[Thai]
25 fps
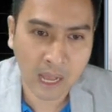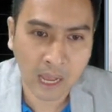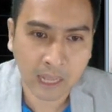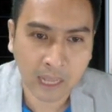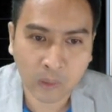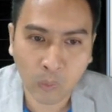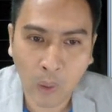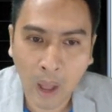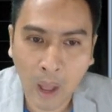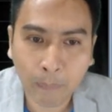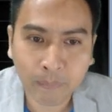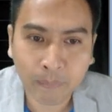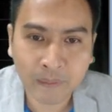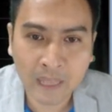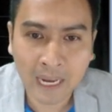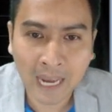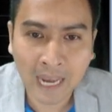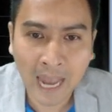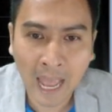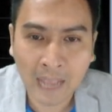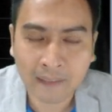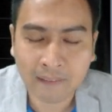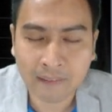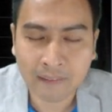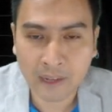ตัว up trend
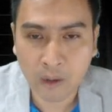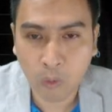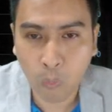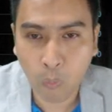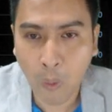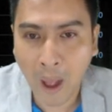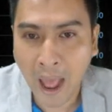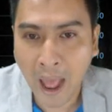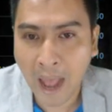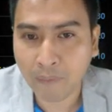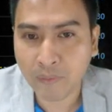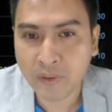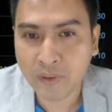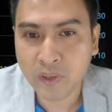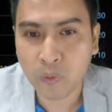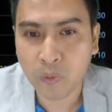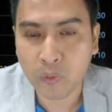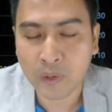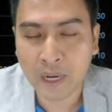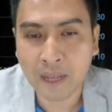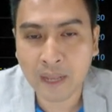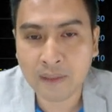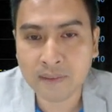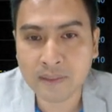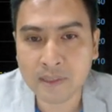line ซึ่งเนี่ยขวางไว้อยู่
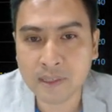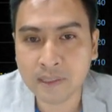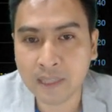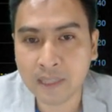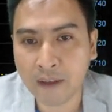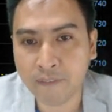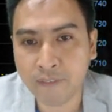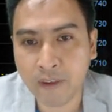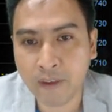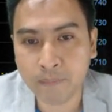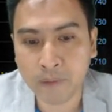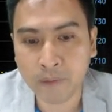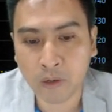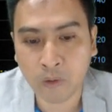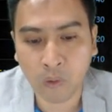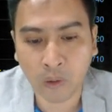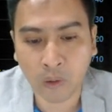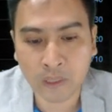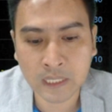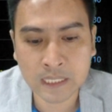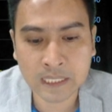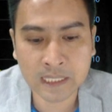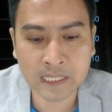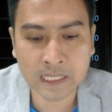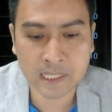นะซึ่งทำเฟรม
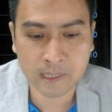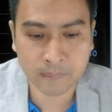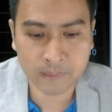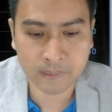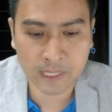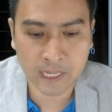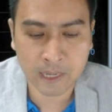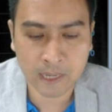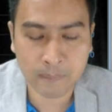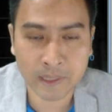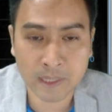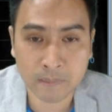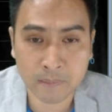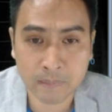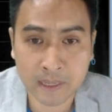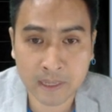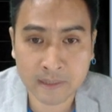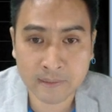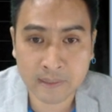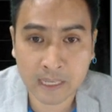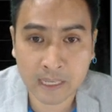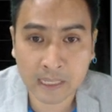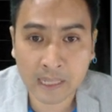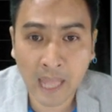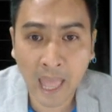120นาทีเนี่ยมันจะมี
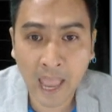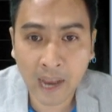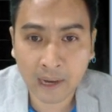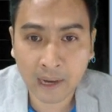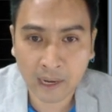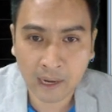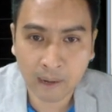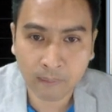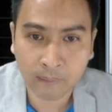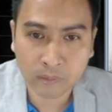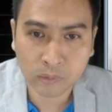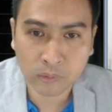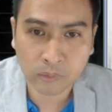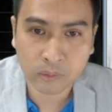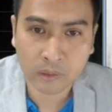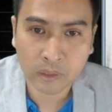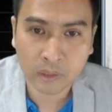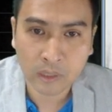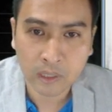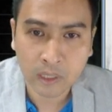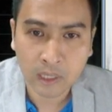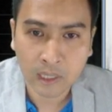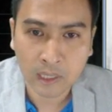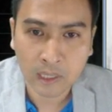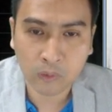4แท่งนะนักทุน
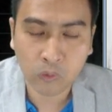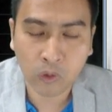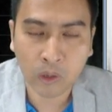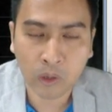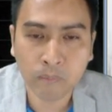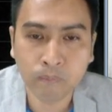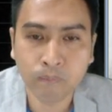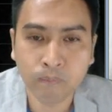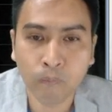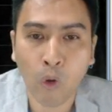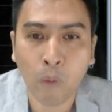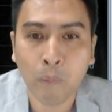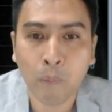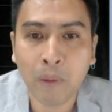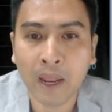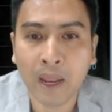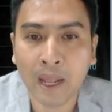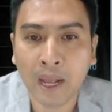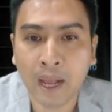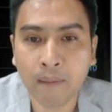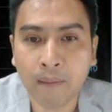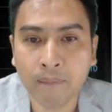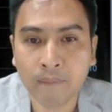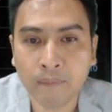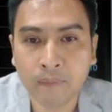ก็บวกไปเล
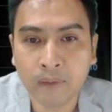ยครับ